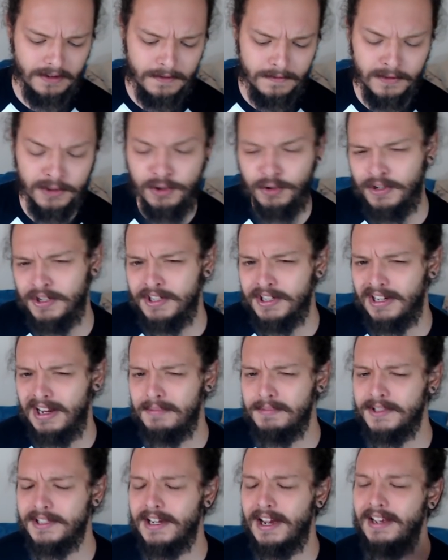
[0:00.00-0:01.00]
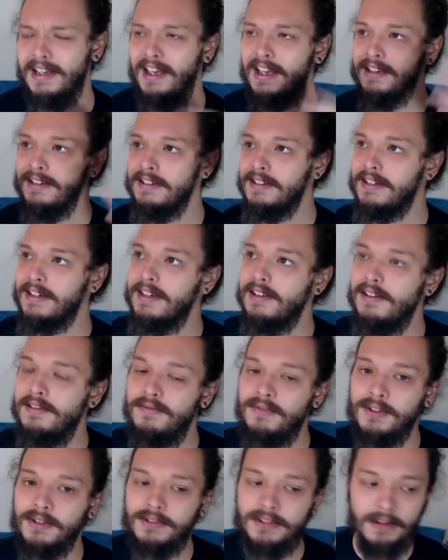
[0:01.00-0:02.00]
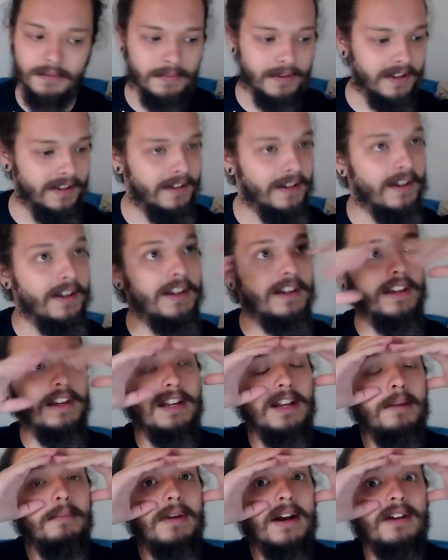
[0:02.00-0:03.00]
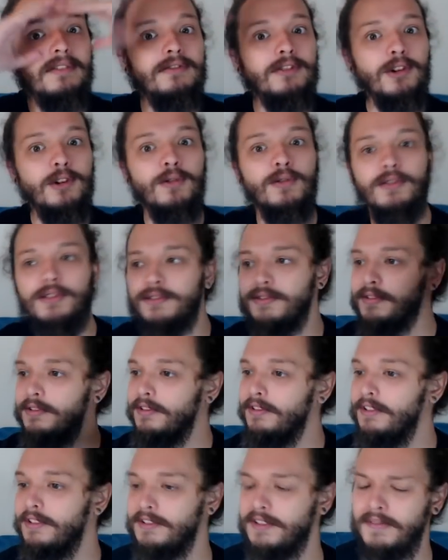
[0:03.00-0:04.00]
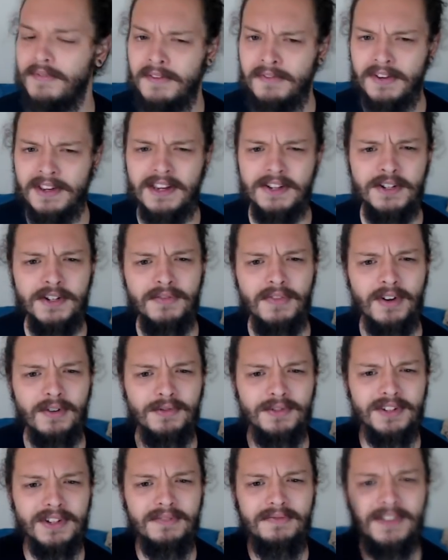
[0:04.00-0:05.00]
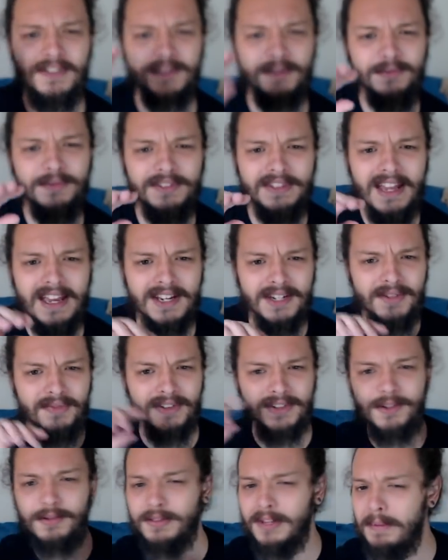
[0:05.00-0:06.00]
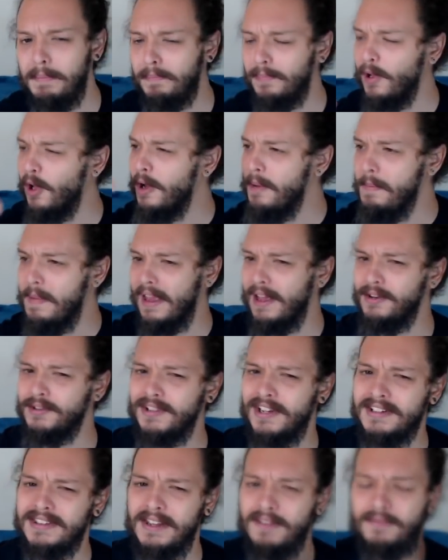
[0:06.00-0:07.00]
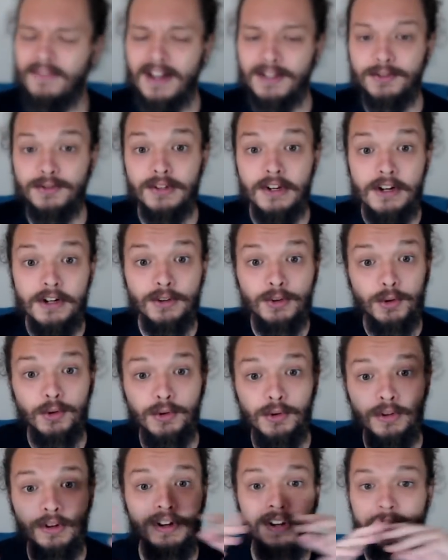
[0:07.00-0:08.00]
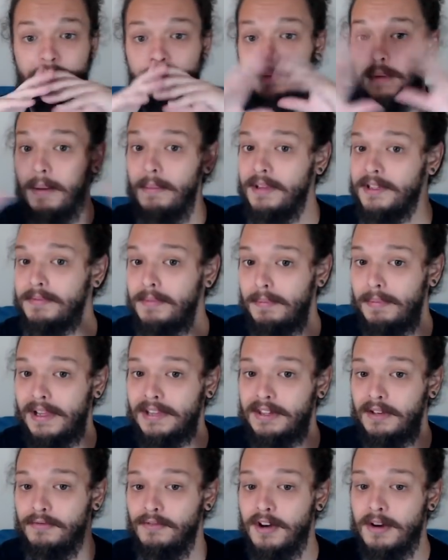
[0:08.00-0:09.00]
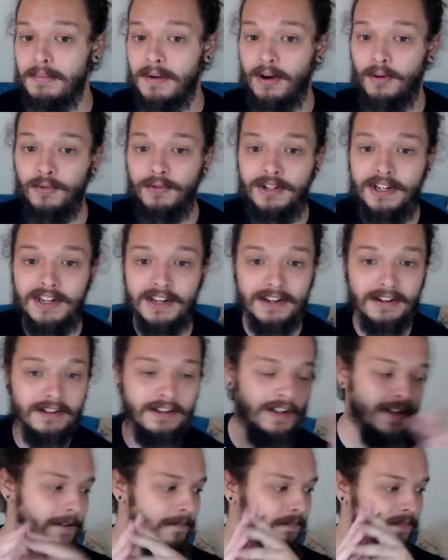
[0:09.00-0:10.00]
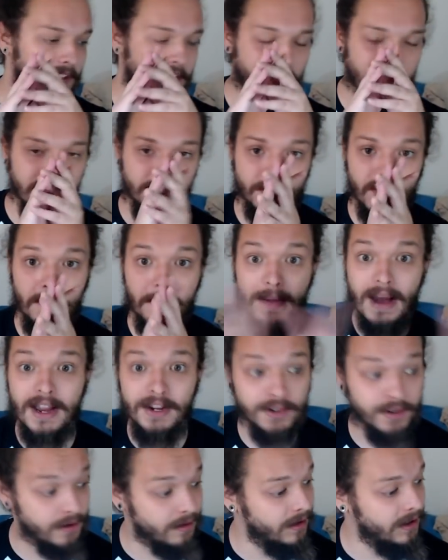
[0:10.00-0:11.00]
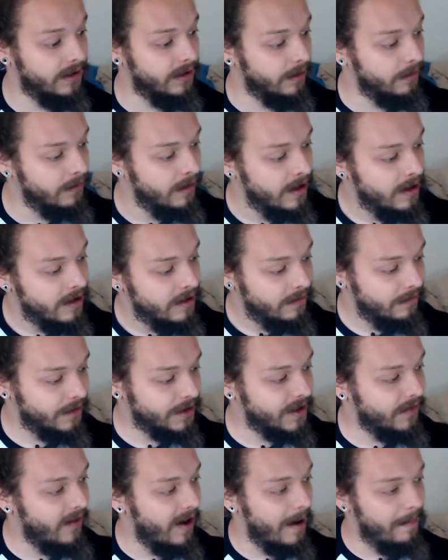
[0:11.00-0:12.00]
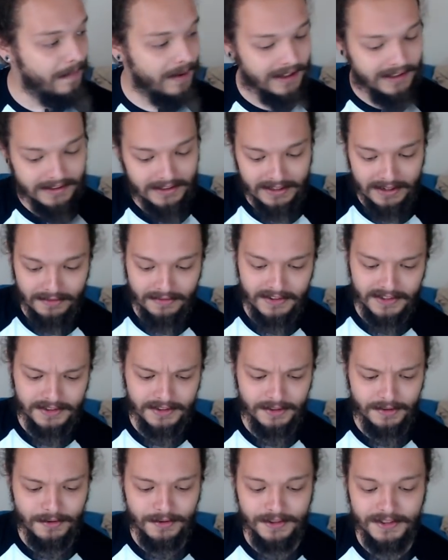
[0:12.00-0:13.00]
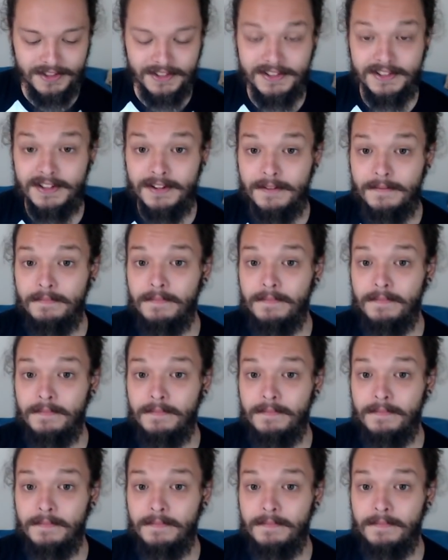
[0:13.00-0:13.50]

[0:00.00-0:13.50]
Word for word: E o GitLab CI é incrível também. Ele é maravilhoso. Você vai ver que a gente vai conseguir fazer o teste, fazer o deploy, pegar os artefatos, tudo numa mesma plataforma única. E isso é mágico. Então, você vai aprender a fazer coisas